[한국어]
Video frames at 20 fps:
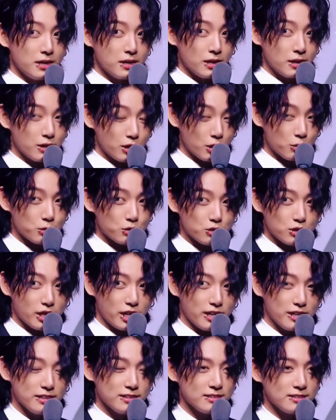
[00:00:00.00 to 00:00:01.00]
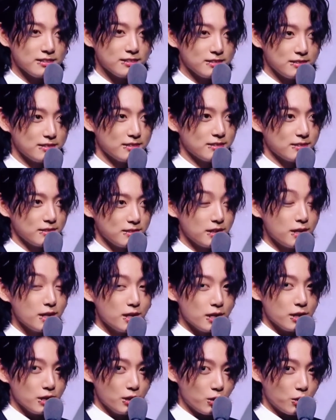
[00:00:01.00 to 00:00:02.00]
여러분들의
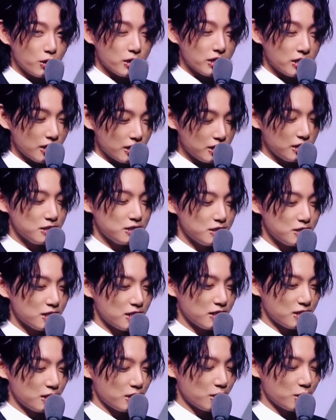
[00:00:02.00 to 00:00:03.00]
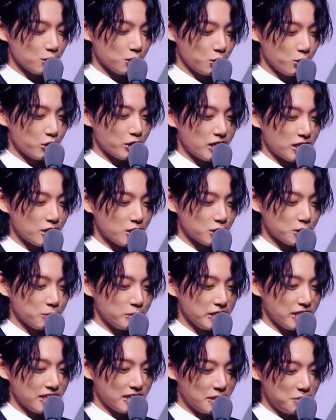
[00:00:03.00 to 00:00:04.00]
영원한 아티스트가 되려고 노력할
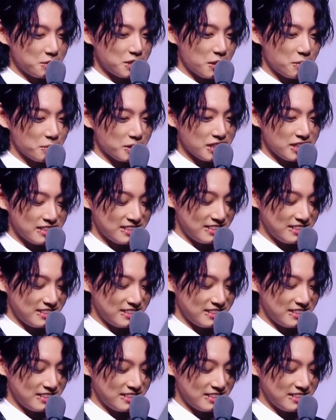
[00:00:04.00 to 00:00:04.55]
것입니다. 감사합니다.